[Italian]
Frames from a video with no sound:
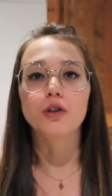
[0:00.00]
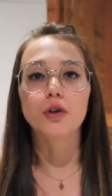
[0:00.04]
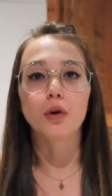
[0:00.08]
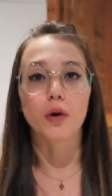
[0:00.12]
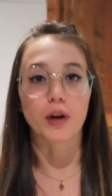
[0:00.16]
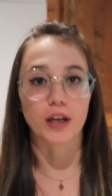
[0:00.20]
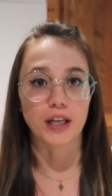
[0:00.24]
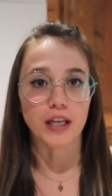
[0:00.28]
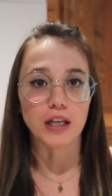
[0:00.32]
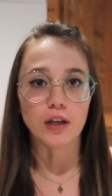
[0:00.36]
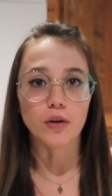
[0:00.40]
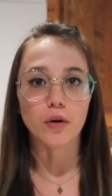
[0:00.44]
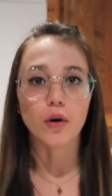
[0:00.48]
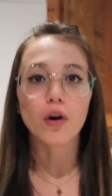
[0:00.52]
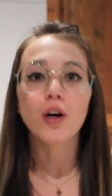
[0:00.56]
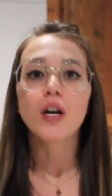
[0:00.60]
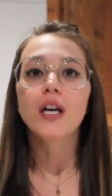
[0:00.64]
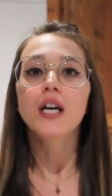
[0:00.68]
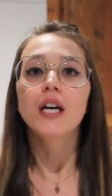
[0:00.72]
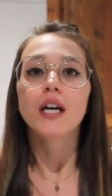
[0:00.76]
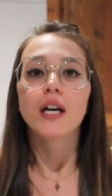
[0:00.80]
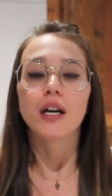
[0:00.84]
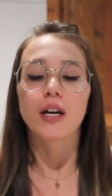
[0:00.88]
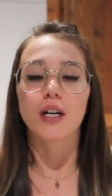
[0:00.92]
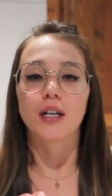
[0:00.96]
Torino
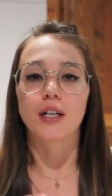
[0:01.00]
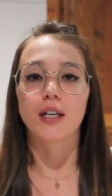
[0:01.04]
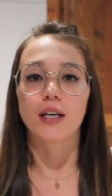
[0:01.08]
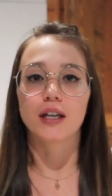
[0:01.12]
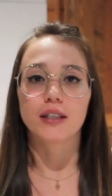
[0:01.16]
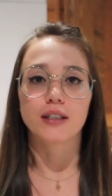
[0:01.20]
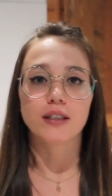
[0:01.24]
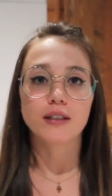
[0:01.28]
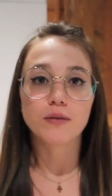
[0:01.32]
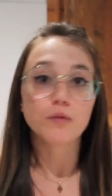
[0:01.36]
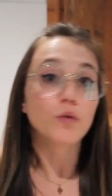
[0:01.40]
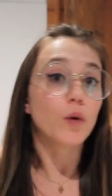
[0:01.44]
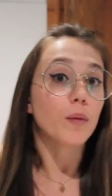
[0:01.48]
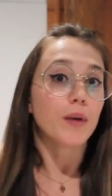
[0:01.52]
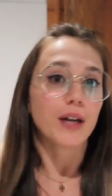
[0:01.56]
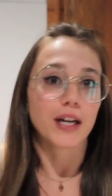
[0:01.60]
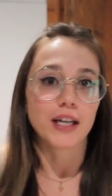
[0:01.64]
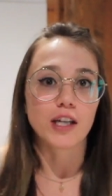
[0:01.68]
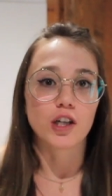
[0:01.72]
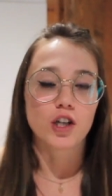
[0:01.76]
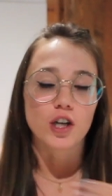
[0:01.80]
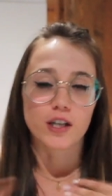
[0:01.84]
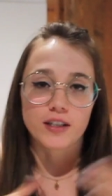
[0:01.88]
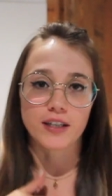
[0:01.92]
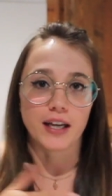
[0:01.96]
eh,
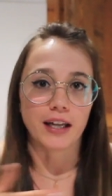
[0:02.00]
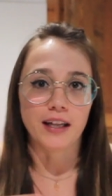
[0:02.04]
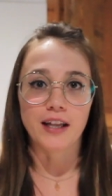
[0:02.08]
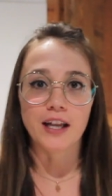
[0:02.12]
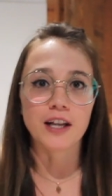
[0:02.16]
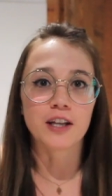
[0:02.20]
2017,